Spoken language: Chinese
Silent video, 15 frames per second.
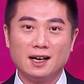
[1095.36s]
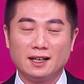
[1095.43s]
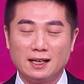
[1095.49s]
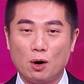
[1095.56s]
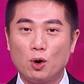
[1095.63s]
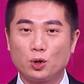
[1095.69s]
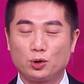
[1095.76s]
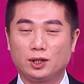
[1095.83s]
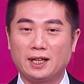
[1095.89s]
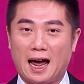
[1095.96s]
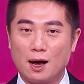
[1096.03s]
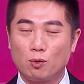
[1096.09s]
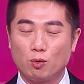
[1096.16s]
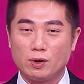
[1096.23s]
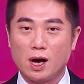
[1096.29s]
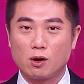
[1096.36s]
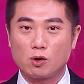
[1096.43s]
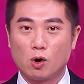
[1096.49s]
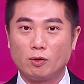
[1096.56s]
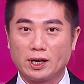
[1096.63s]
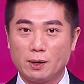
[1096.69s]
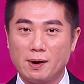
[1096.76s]
那或许台股要
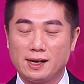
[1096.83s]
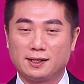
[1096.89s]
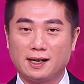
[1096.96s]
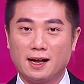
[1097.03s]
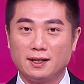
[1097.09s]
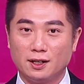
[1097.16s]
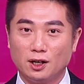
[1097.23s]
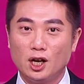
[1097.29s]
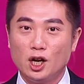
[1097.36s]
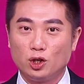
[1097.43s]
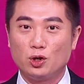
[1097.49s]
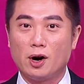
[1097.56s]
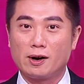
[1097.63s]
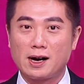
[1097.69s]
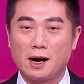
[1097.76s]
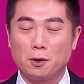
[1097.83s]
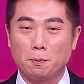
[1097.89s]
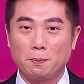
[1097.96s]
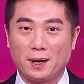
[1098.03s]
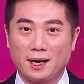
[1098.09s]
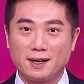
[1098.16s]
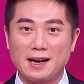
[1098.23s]
攻13000呢，就要靠
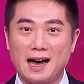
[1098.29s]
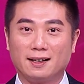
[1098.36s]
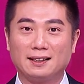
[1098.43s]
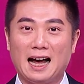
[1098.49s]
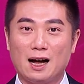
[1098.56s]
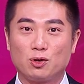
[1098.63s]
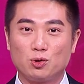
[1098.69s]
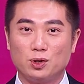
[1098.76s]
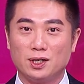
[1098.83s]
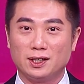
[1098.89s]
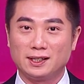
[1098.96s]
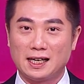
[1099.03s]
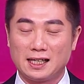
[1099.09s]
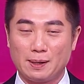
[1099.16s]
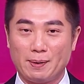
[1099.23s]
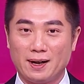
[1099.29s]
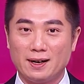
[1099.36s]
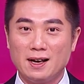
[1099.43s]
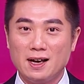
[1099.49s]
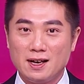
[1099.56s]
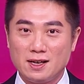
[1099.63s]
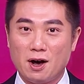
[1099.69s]
瓶盖大军呢，在这边
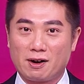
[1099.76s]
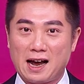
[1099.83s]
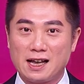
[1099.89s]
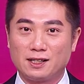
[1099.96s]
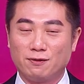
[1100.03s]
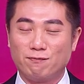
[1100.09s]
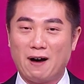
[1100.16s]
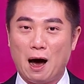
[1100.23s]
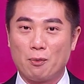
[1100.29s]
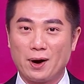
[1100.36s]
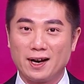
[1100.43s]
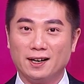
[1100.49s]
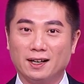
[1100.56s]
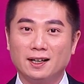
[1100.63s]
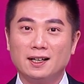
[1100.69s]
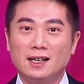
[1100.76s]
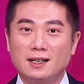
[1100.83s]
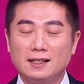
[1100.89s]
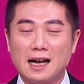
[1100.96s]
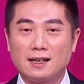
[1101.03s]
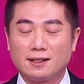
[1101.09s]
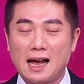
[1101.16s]
要开始发威了。
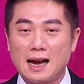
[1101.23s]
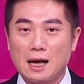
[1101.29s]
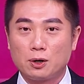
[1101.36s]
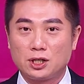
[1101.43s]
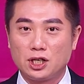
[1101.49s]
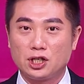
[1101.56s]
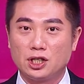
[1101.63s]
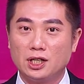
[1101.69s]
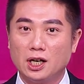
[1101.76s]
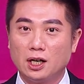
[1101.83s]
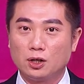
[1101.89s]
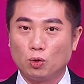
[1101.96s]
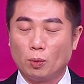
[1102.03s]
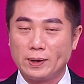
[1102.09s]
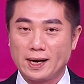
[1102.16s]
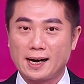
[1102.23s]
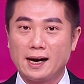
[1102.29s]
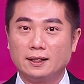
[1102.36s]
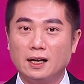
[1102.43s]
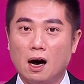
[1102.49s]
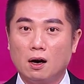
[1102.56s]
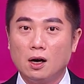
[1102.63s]
那再来，其实呢，我们也
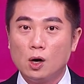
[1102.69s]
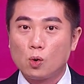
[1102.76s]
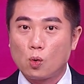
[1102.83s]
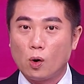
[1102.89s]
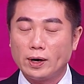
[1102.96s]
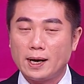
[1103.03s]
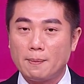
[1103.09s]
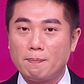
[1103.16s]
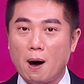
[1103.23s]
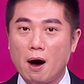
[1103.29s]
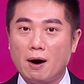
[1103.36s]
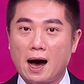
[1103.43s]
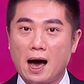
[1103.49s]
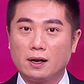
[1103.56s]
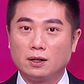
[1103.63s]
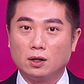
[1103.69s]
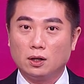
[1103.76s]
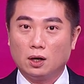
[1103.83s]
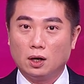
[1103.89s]
看到国内包含